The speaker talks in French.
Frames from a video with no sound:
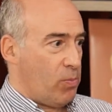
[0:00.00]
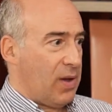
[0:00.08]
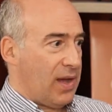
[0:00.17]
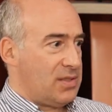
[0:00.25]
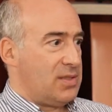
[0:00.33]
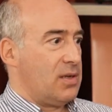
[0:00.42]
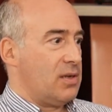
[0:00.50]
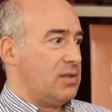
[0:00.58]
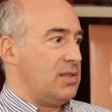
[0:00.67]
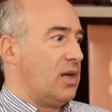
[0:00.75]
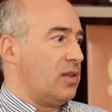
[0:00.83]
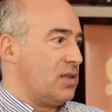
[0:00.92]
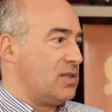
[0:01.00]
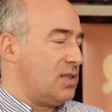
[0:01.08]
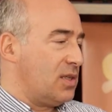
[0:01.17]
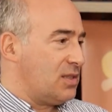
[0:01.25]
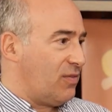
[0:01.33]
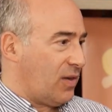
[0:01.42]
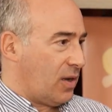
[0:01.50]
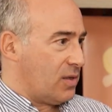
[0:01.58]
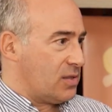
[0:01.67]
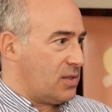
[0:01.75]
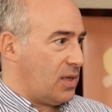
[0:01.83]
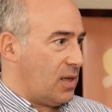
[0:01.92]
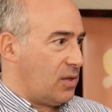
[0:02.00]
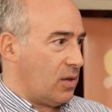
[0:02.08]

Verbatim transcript: bâtir un diagnostic différentiel.